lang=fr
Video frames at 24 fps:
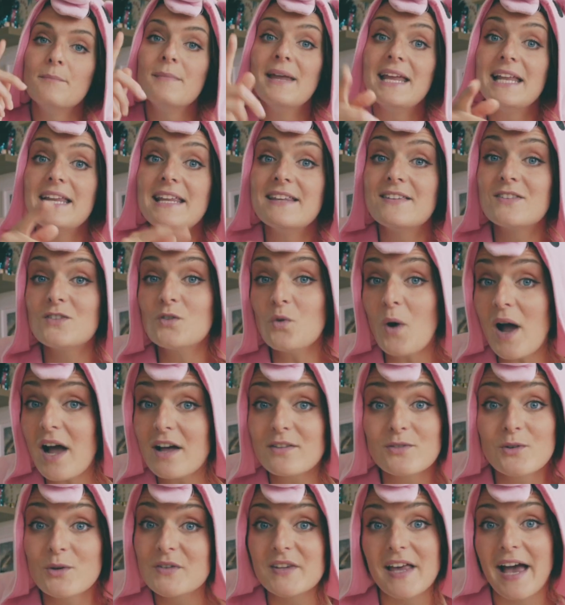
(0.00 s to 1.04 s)
Mais l'histoire
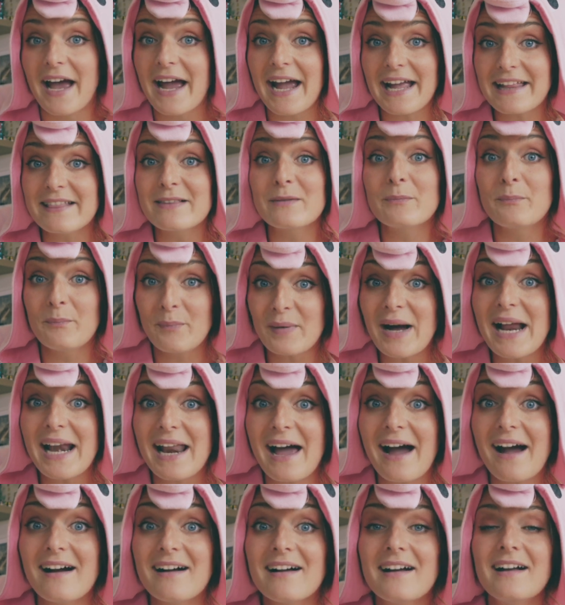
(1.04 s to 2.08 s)
ne s'arrête pas
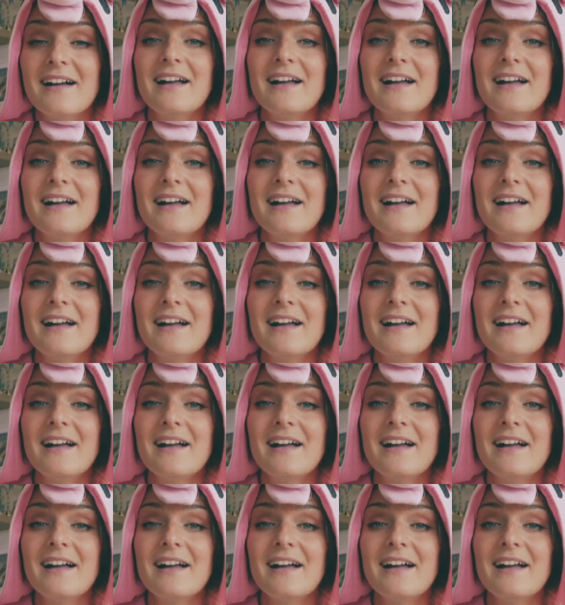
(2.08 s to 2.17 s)
là